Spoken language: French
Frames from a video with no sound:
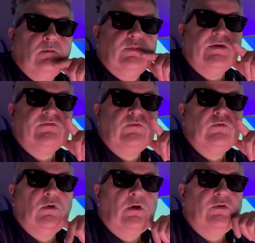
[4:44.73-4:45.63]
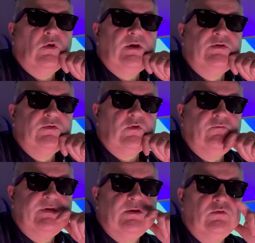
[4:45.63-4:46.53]
Bien sûr, il y aura d'autres
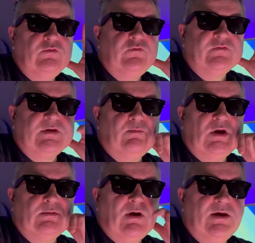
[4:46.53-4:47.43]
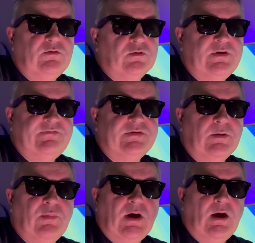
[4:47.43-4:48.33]
vidéos sur cette plage braille, donc n'hésitez
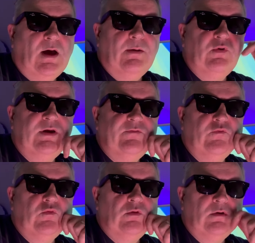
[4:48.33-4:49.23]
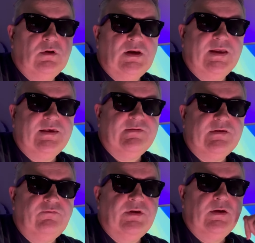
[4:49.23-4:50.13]
pas, abonnez-vous, likez
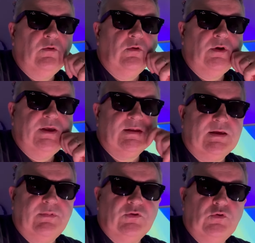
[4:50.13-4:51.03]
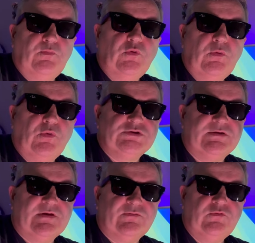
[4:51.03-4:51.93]
cette vidéo et à très bientôt pour de
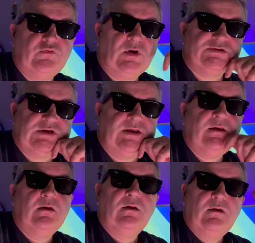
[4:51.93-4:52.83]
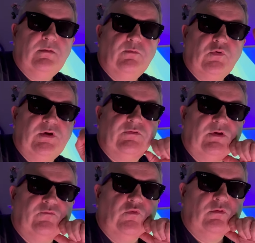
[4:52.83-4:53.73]
prochaines astuces sur la chaîne. Prenez soin
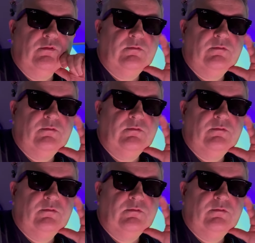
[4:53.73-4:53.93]
de vous.